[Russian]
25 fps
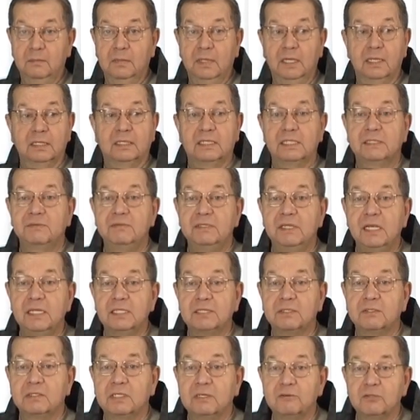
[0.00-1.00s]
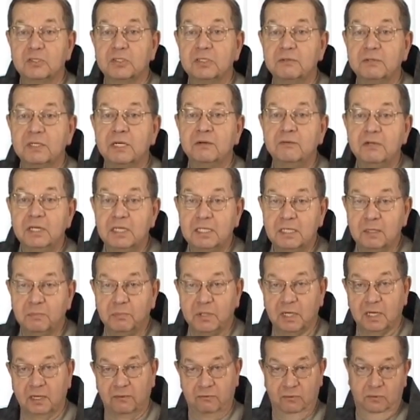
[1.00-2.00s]
Это свидетельство того, что вы говорите
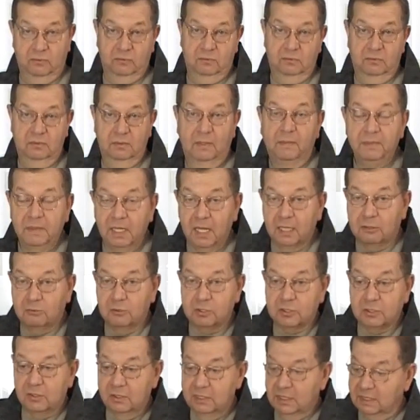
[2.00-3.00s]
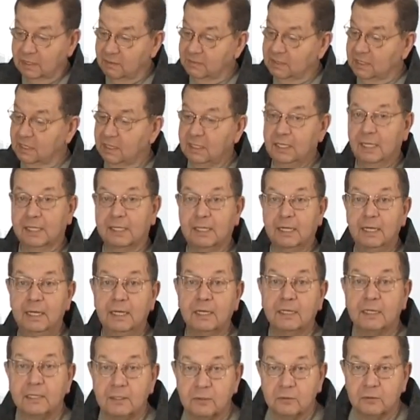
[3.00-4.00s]
правду. А то, что они там сидят,
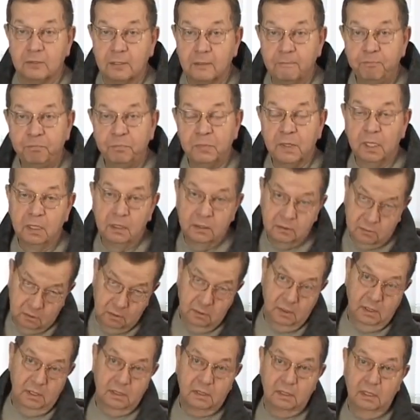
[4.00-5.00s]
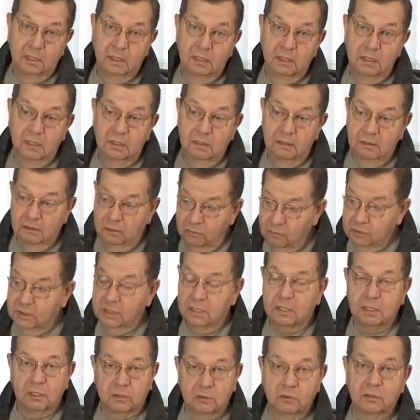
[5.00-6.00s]
кликают, то это
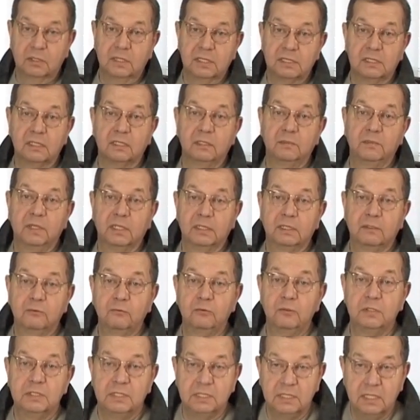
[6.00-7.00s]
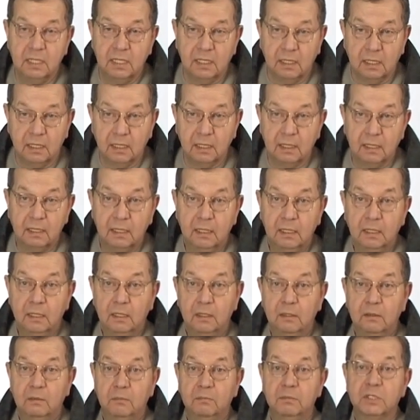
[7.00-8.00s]
люди, которые зарабатывают деньги.
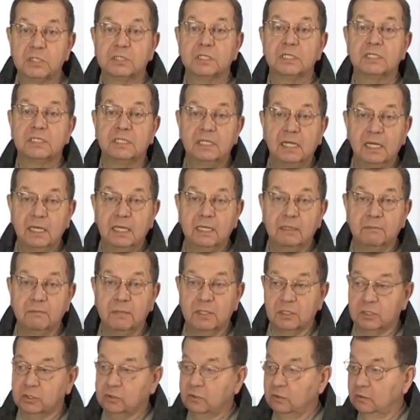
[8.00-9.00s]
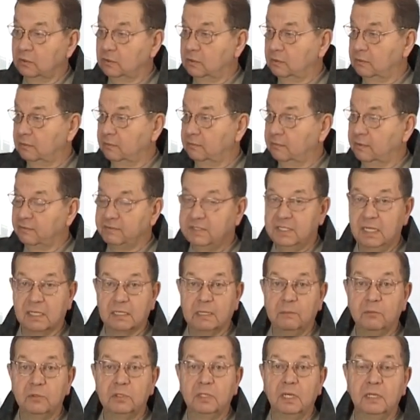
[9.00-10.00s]
Мы же знаем, что во все
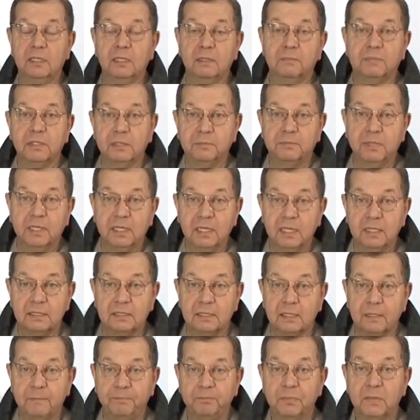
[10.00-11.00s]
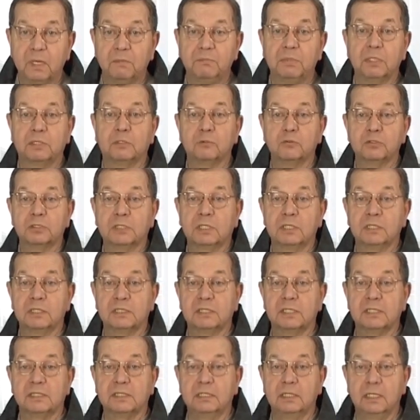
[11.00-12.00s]
коммунальные предприятия Петрушка
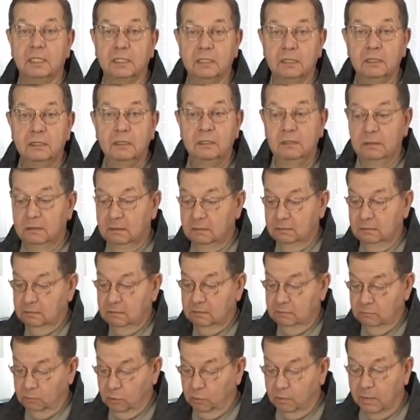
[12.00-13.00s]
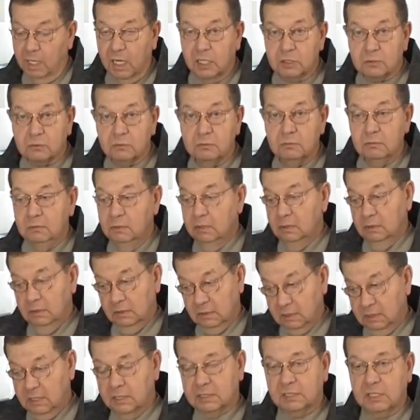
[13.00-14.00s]
разослал бумажку,
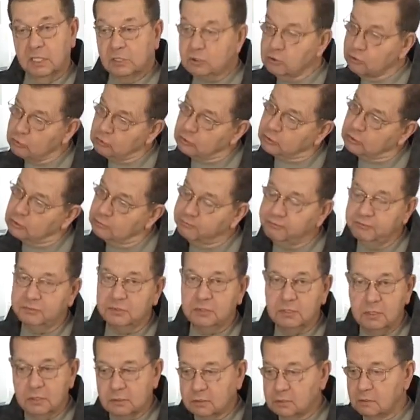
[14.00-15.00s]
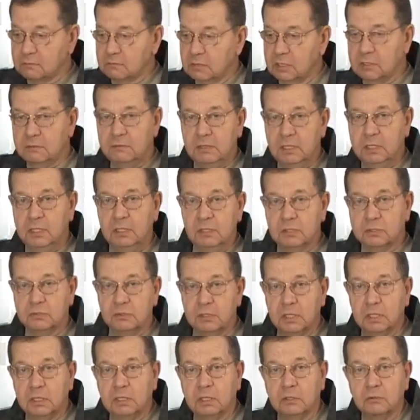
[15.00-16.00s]
где сказано, чтобы все там говорили,
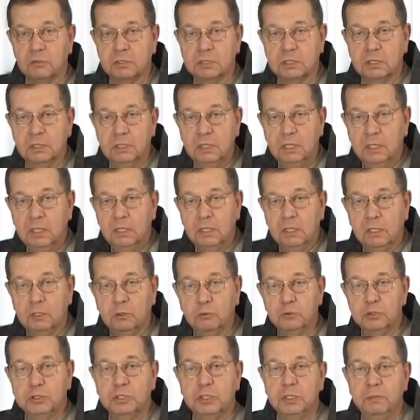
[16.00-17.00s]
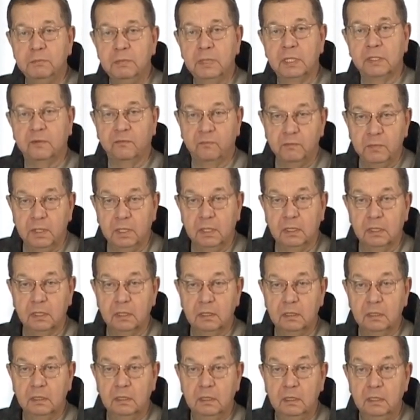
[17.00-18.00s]
что я хороший, лучший мэр в мире.
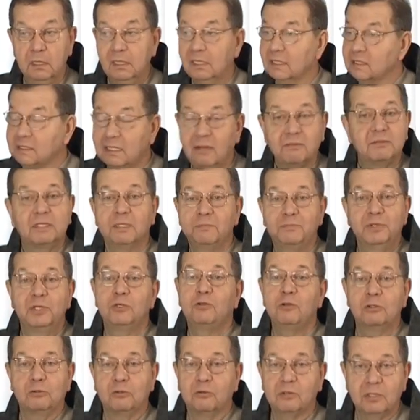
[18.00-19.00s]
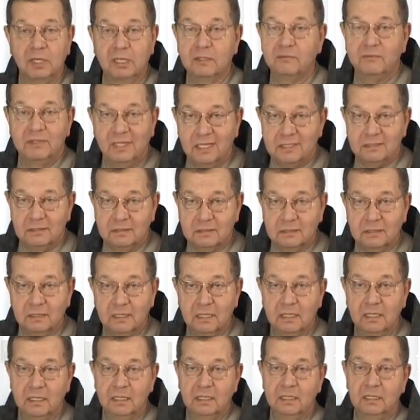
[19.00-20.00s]
Завтра придет другая власть
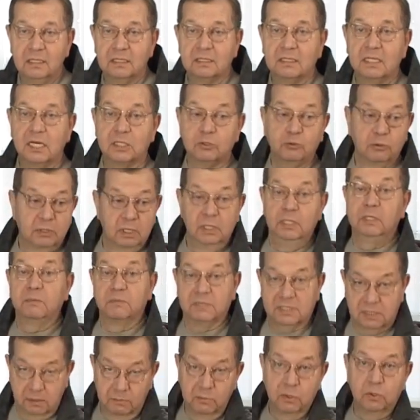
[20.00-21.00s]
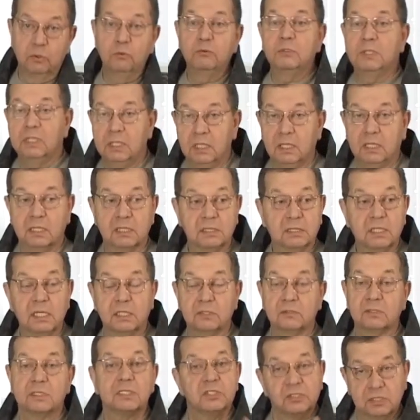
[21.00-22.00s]
и скажут им, соберут их и
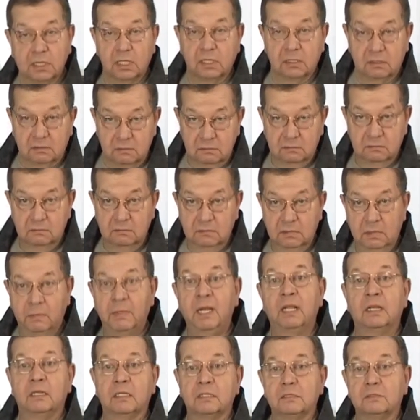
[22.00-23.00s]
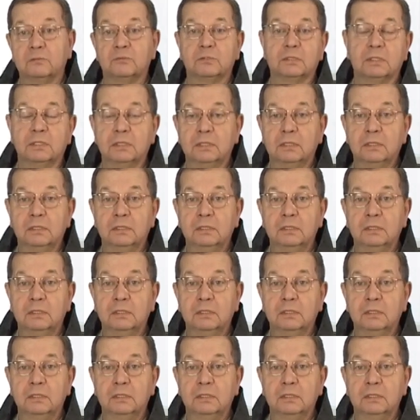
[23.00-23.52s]
скажут, значит так, внимательно слушайте